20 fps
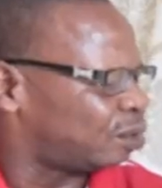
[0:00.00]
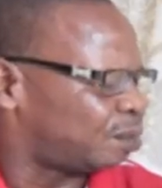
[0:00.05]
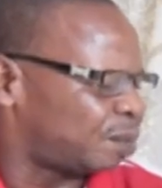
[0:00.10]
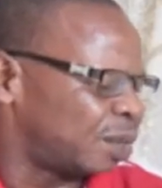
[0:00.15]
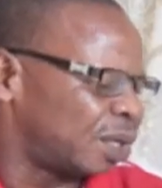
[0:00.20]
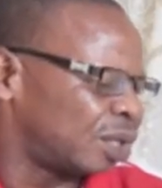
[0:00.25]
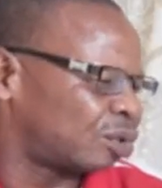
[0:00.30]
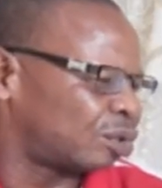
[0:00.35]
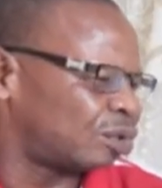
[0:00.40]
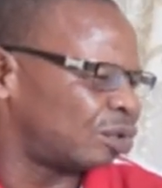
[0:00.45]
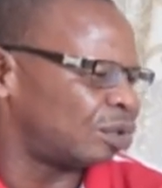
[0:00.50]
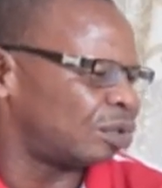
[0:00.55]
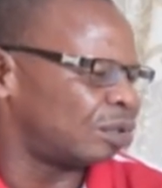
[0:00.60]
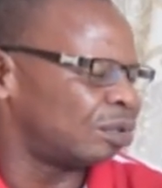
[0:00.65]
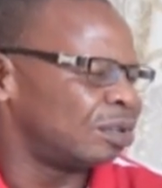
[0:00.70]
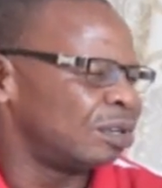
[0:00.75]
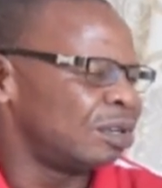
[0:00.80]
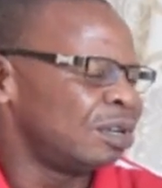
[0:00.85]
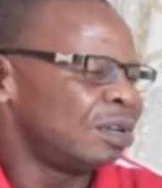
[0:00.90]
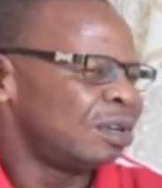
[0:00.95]
Je pense
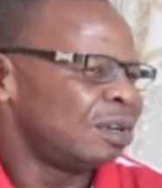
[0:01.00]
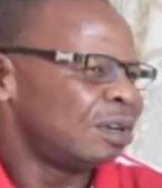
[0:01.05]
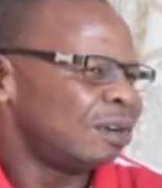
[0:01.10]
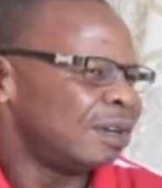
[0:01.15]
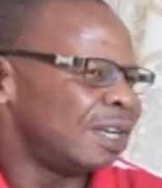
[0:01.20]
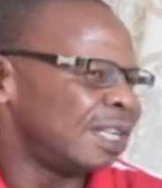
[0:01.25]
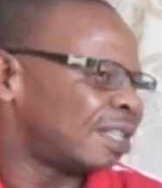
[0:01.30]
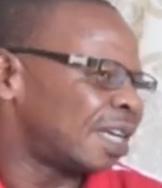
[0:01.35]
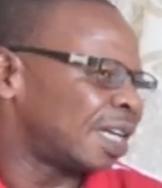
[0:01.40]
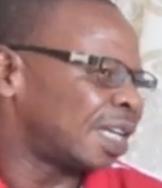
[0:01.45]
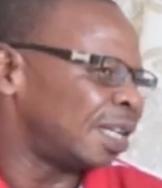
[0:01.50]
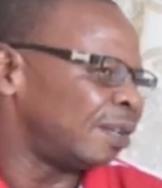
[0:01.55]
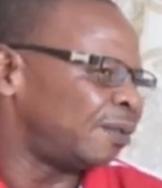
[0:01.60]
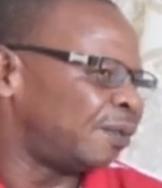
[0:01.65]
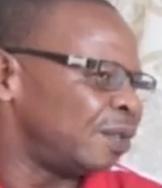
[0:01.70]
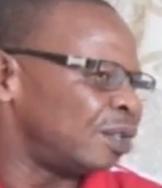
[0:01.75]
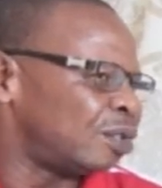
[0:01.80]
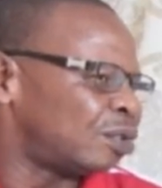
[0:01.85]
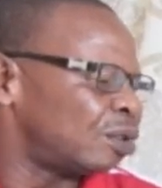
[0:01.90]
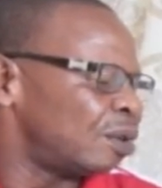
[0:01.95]
que les
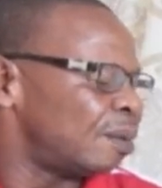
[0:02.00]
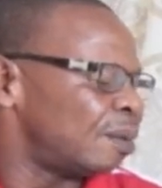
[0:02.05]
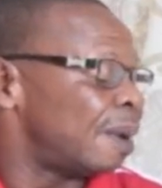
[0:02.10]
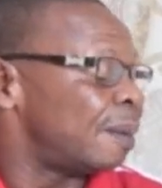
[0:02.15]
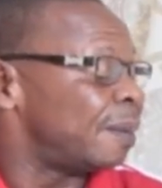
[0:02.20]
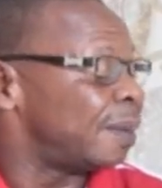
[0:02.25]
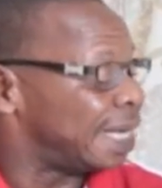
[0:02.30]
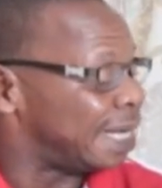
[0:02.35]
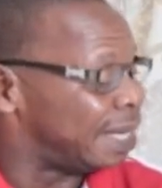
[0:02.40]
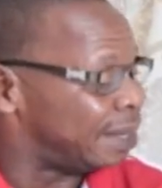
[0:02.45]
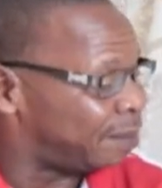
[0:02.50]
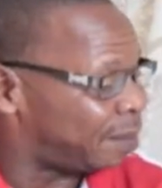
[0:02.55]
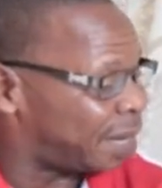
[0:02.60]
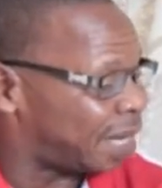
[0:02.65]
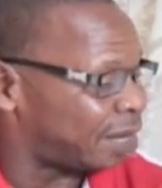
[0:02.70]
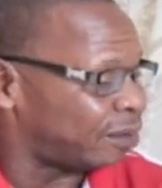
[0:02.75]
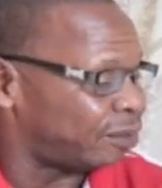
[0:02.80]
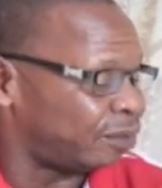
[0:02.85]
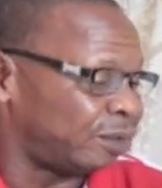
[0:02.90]
sacrifices même humains,